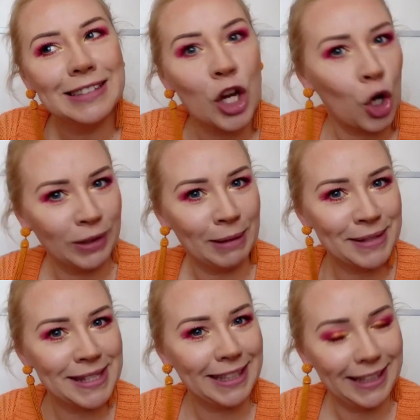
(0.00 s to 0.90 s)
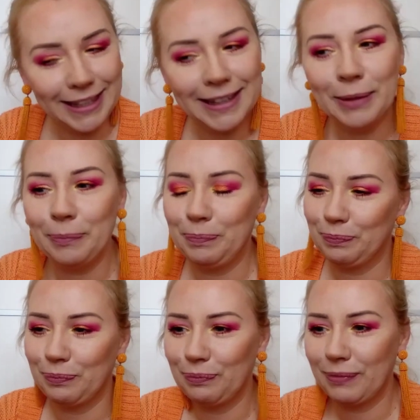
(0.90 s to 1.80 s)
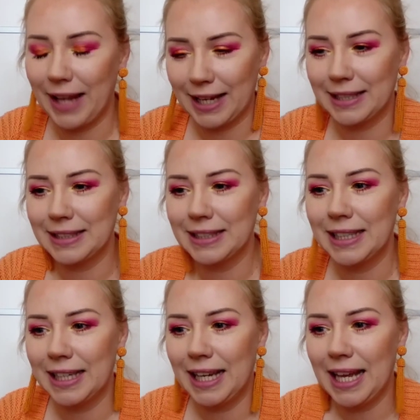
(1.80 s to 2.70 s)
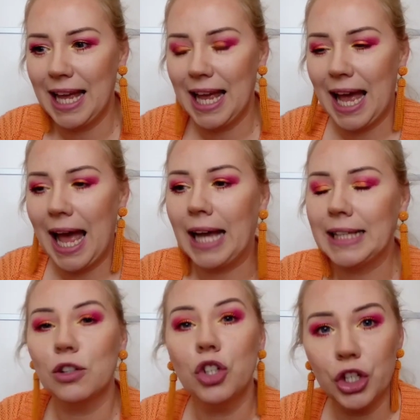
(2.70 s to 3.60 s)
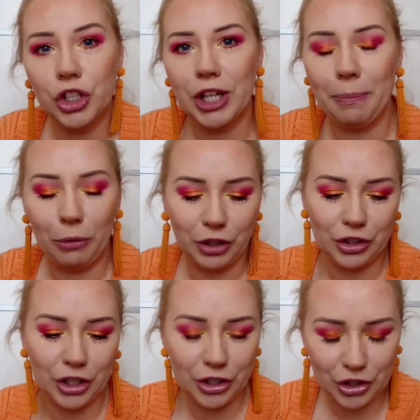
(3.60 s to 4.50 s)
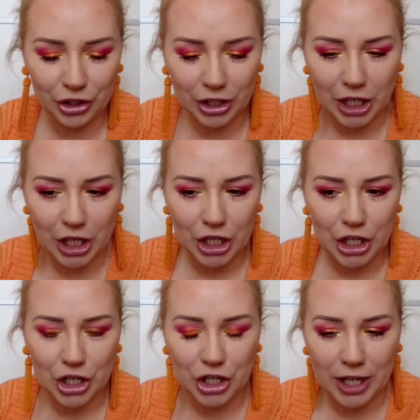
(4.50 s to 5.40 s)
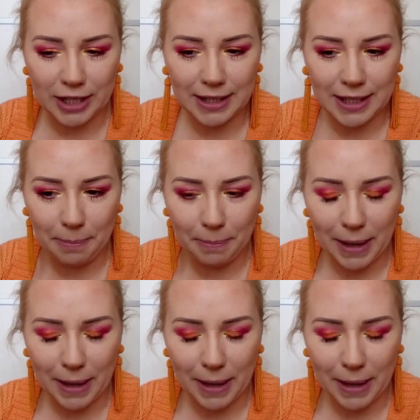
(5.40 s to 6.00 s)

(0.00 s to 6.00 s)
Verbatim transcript: rodem z Chin. Tak. A, co jeszcze chciałam powiedzieć, że te